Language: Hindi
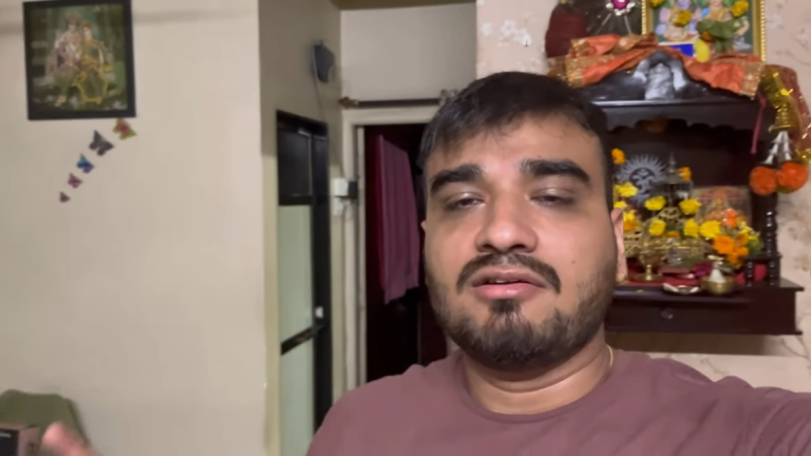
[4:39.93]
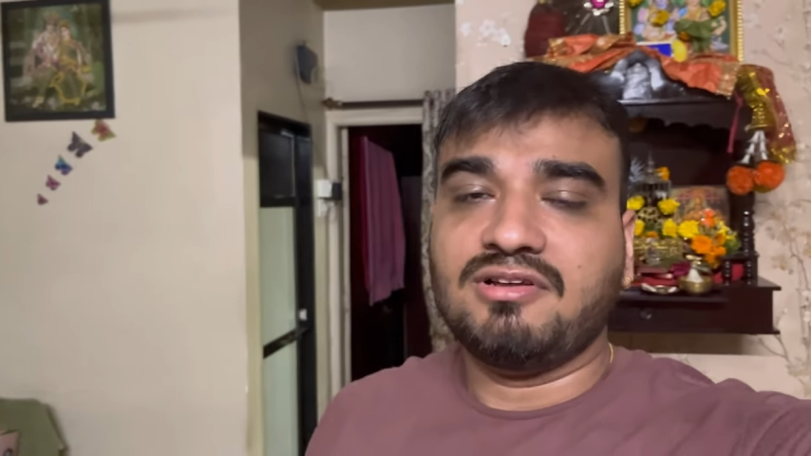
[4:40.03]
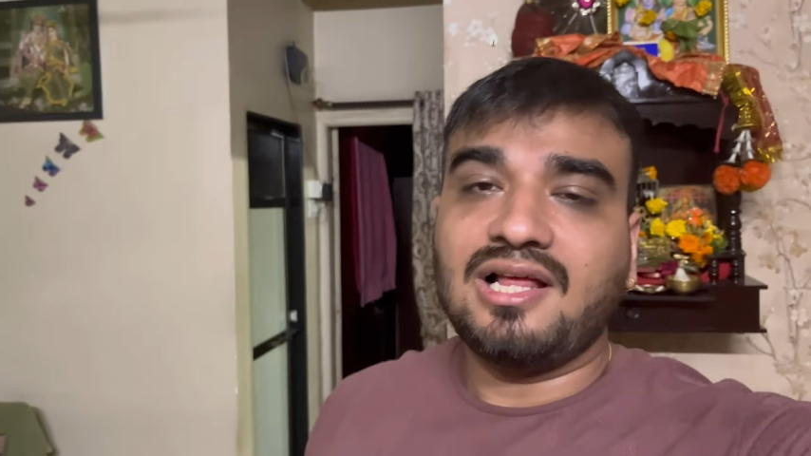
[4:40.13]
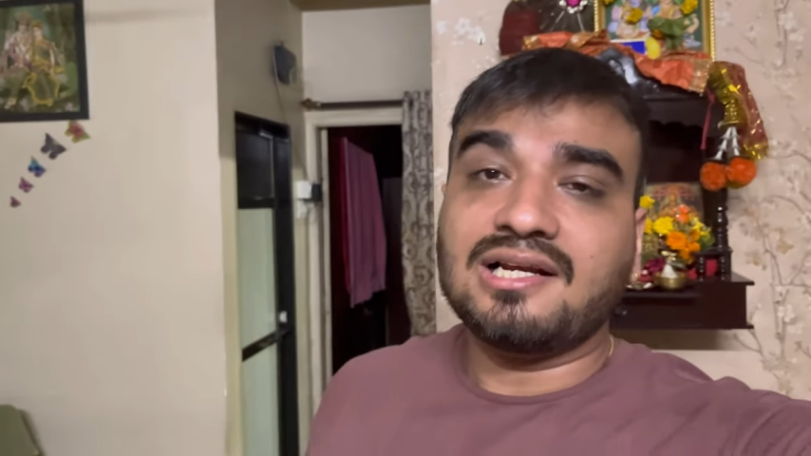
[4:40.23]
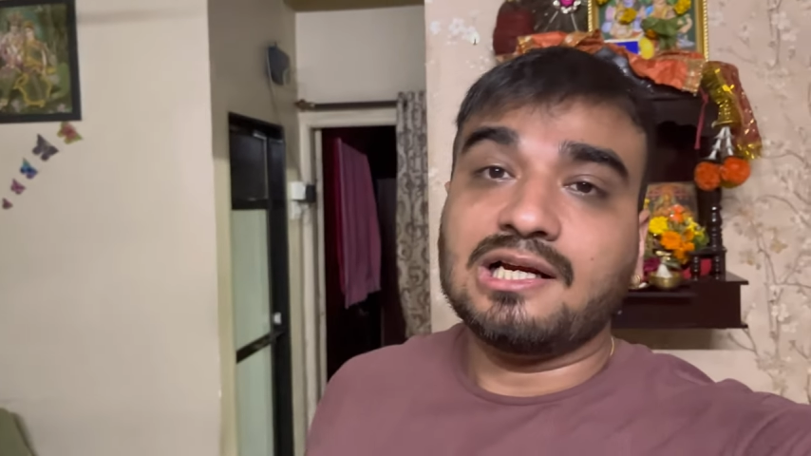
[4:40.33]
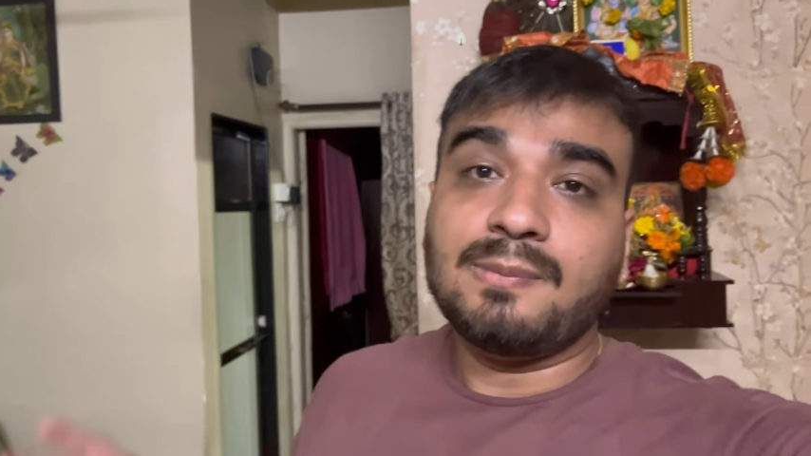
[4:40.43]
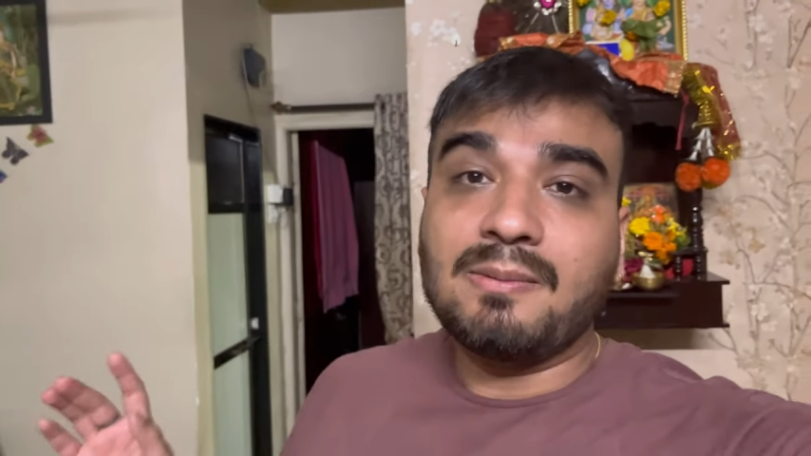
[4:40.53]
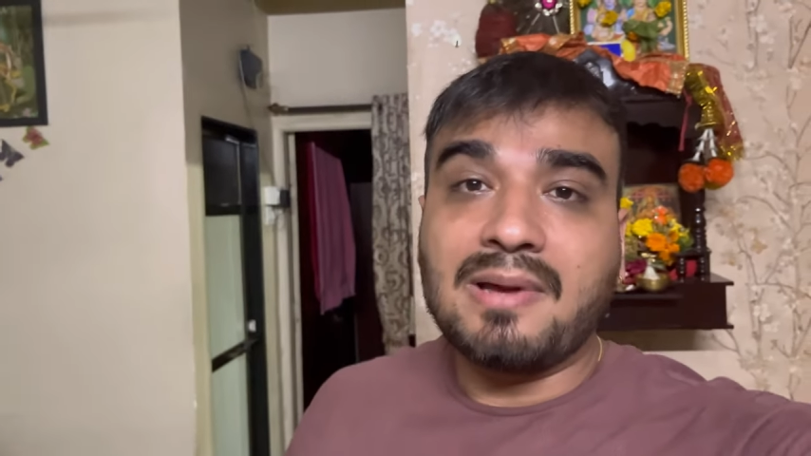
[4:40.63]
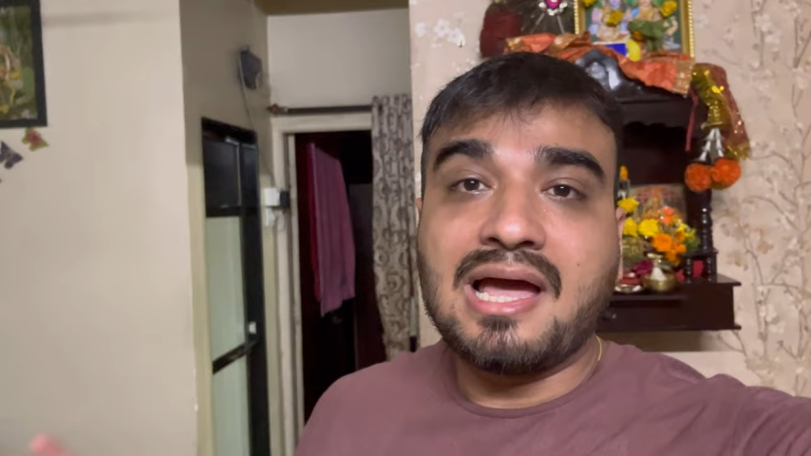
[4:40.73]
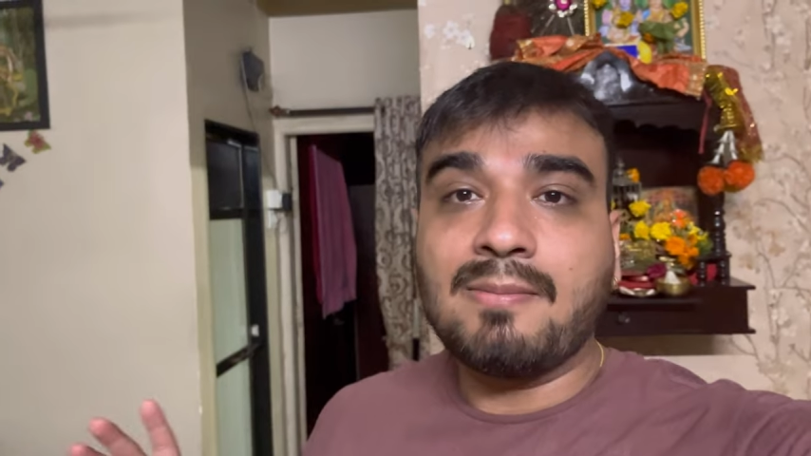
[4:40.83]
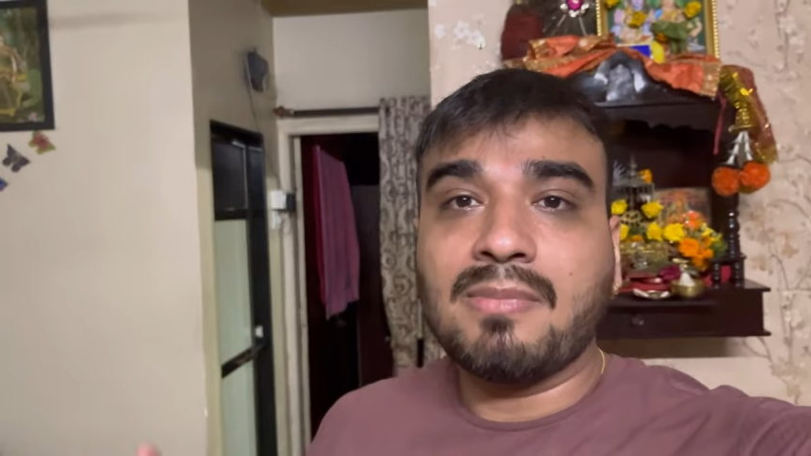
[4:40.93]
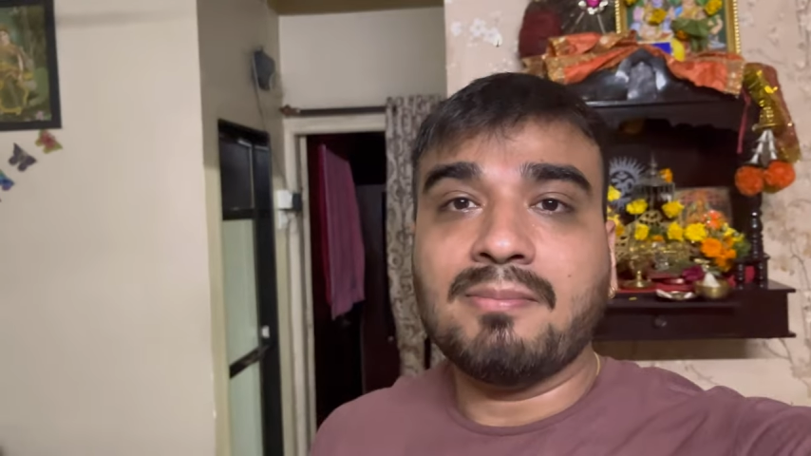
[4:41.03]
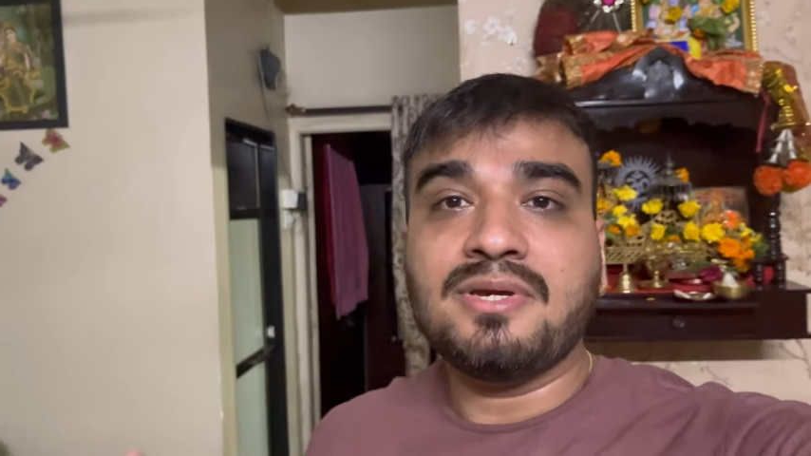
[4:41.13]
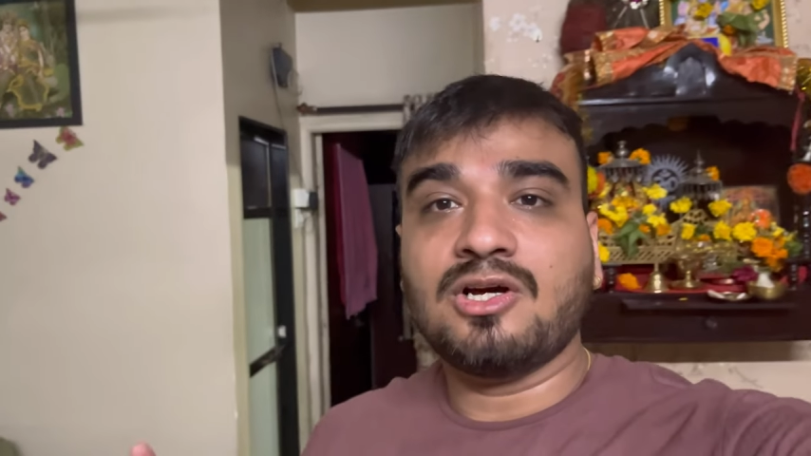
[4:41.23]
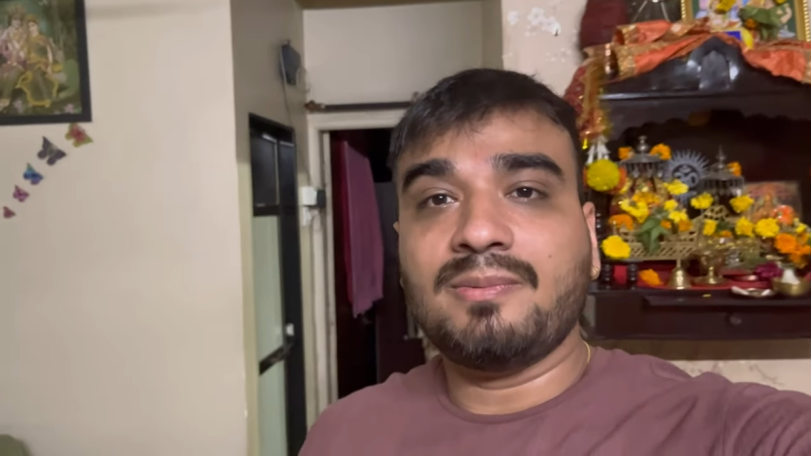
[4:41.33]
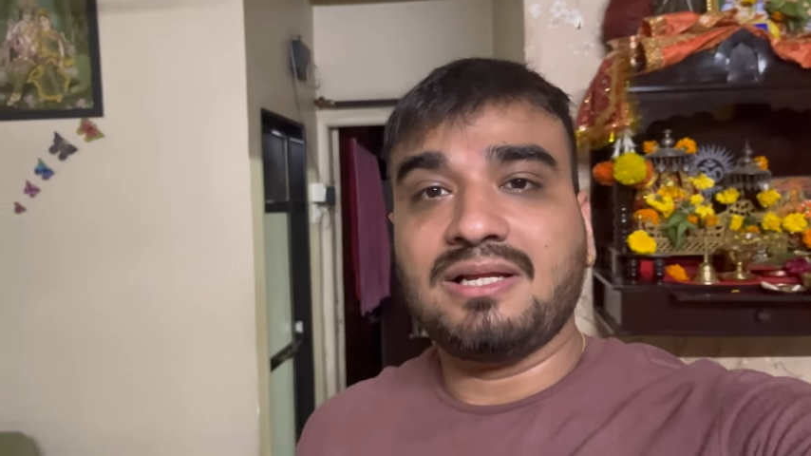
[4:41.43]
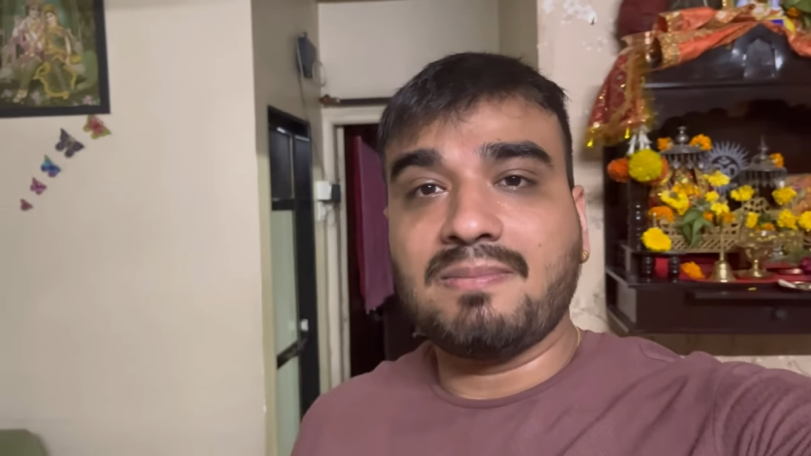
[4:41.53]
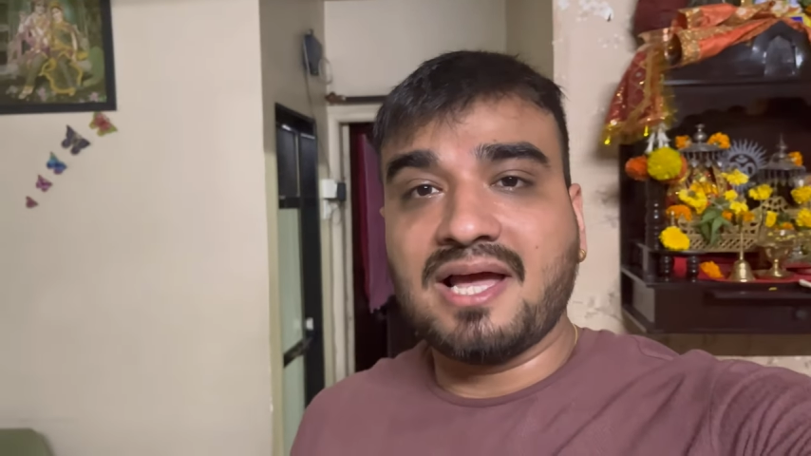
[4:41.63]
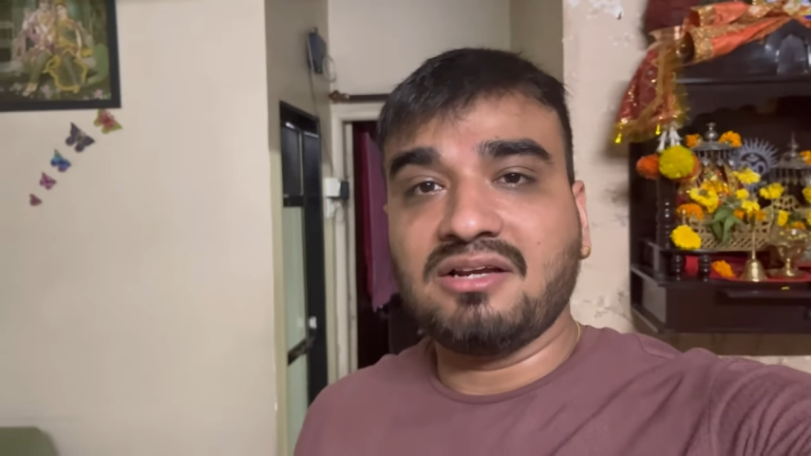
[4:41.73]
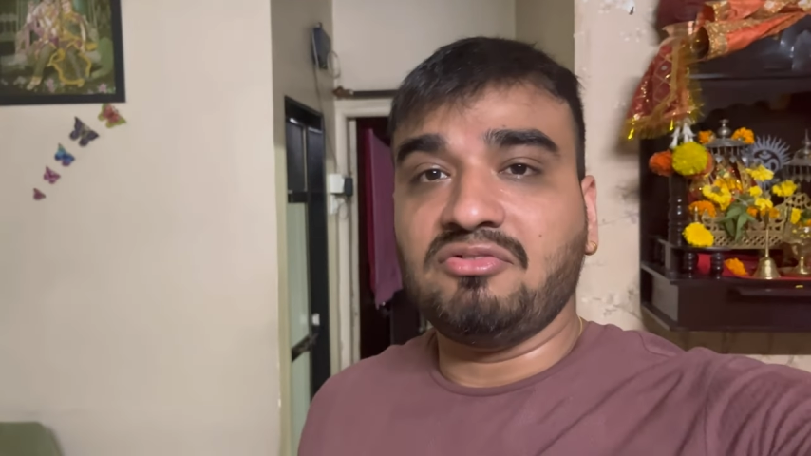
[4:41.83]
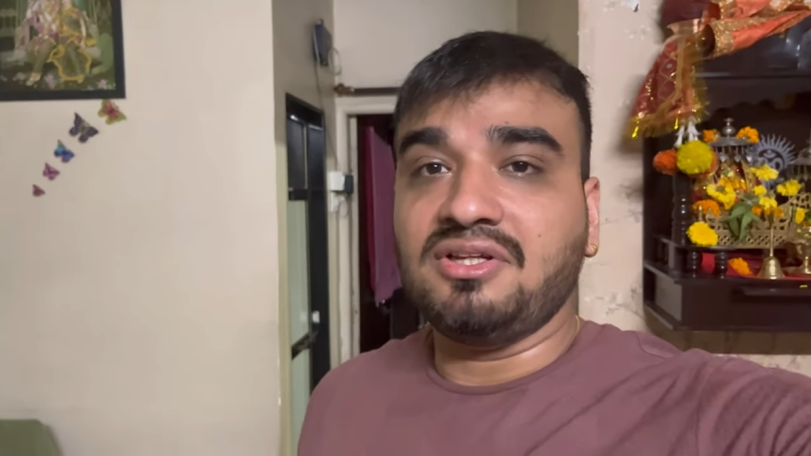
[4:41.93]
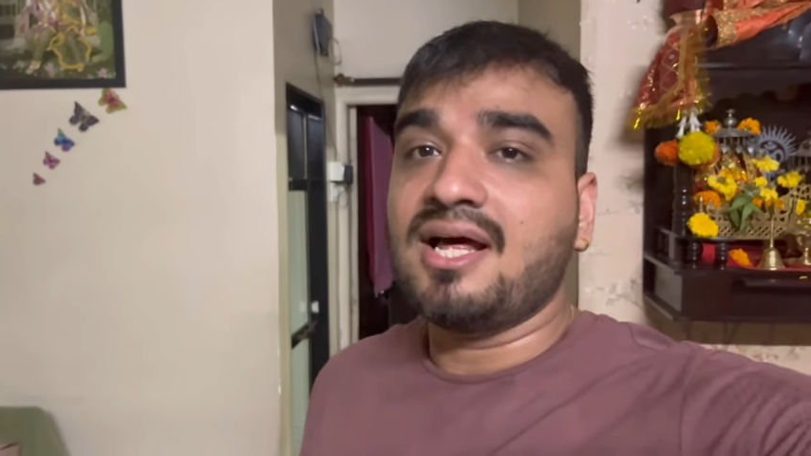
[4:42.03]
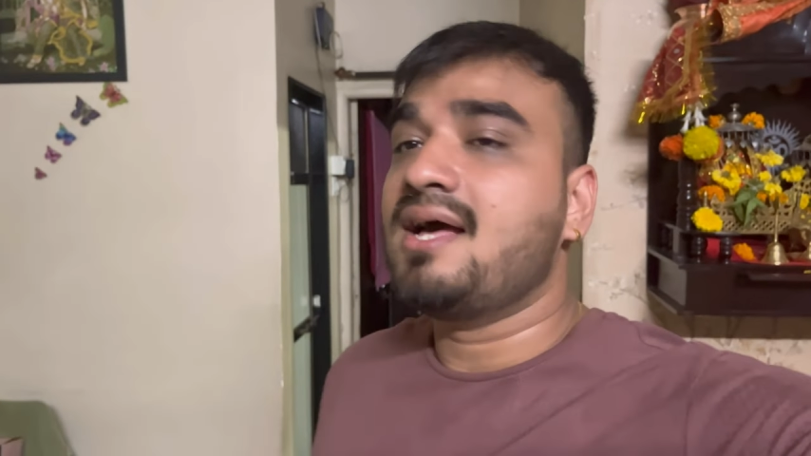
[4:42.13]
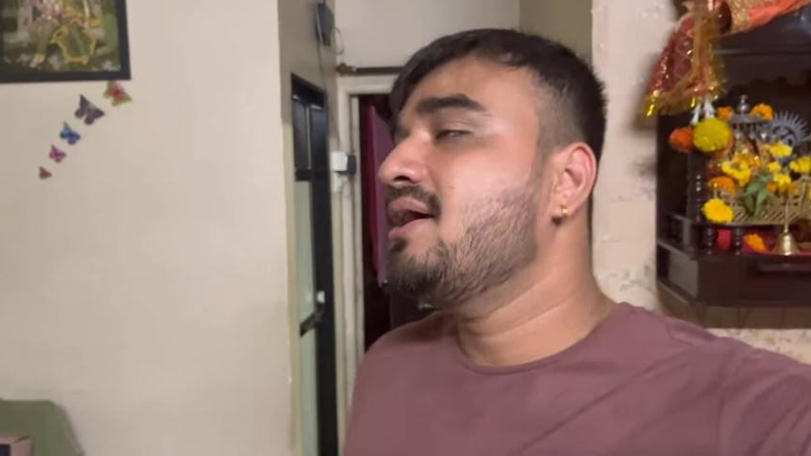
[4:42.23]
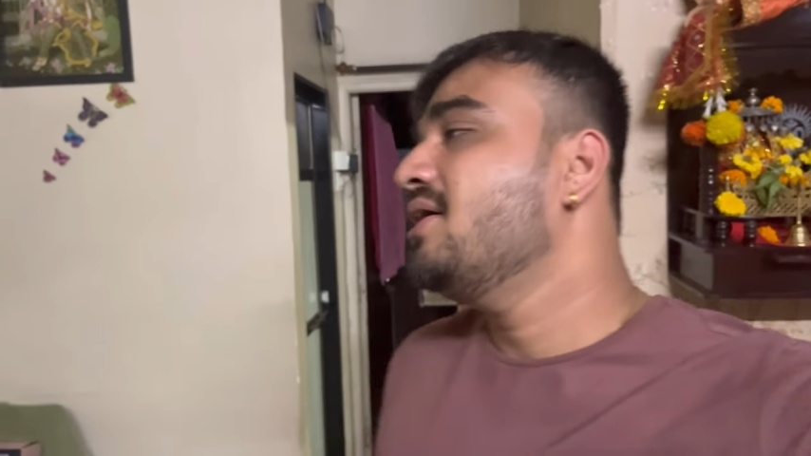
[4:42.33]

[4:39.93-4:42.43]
फिलहाल घर पे मैं मम्मी और मेरी बहन बीना है